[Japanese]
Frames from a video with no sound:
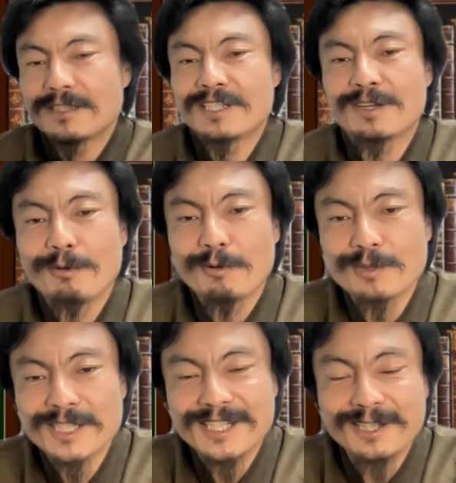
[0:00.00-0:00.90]
事業
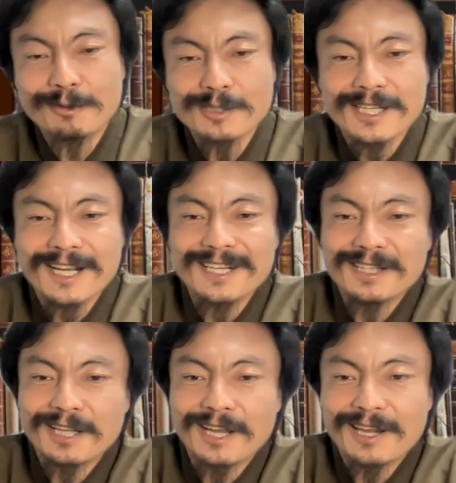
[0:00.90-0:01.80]
を資金として借
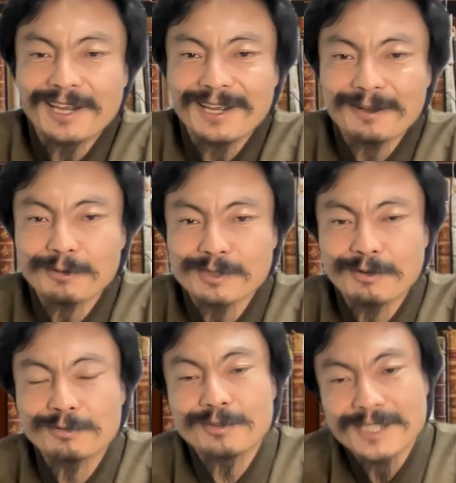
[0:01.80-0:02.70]
りて、えー、そ
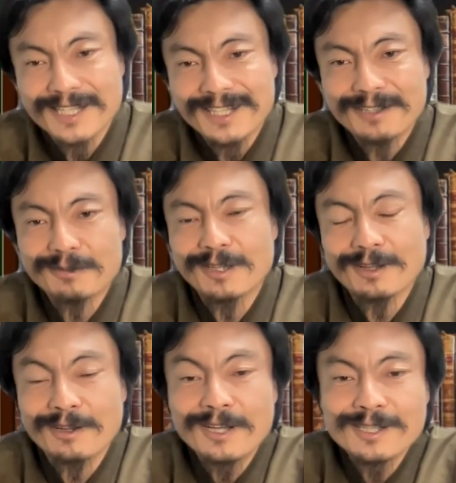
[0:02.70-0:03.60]
れを不動産に当てるなん
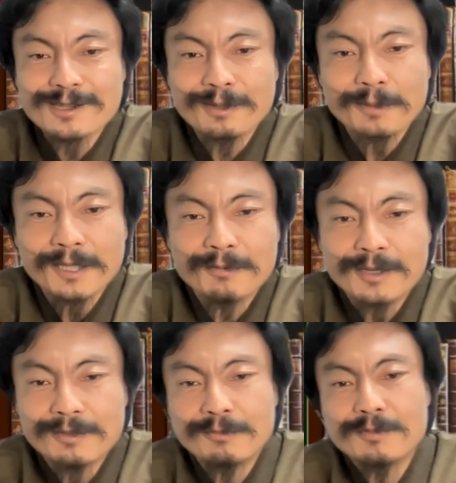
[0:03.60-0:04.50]
て、そんなパターンも
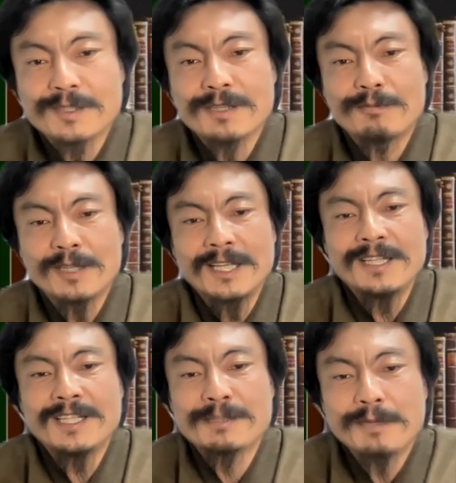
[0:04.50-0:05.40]
あると思いますけど、まあ、
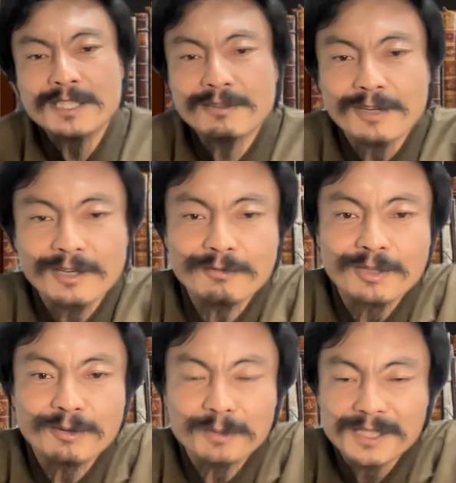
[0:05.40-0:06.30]
大体1%から
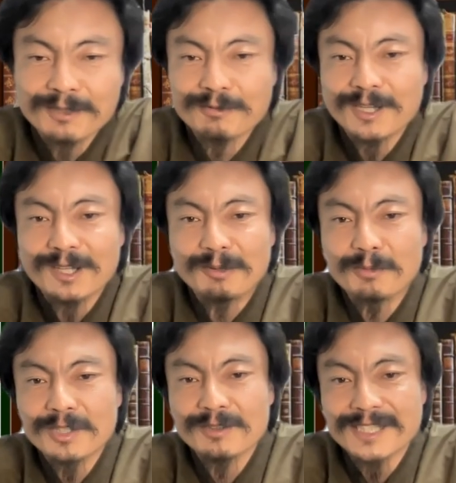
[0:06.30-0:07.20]
4.5%くらいだと
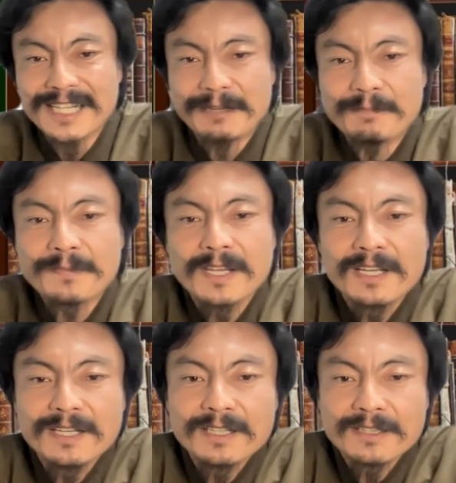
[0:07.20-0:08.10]
思ってください。
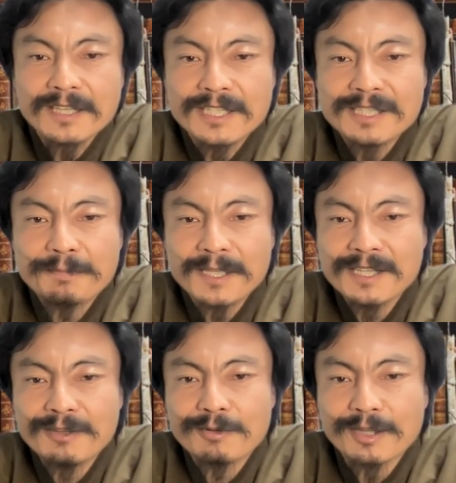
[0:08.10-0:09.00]
で、
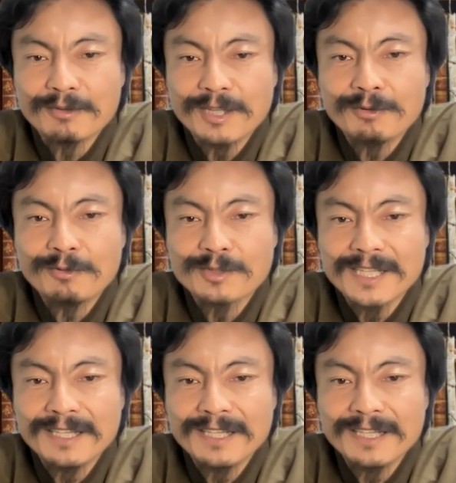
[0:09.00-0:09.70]
1%だとね、当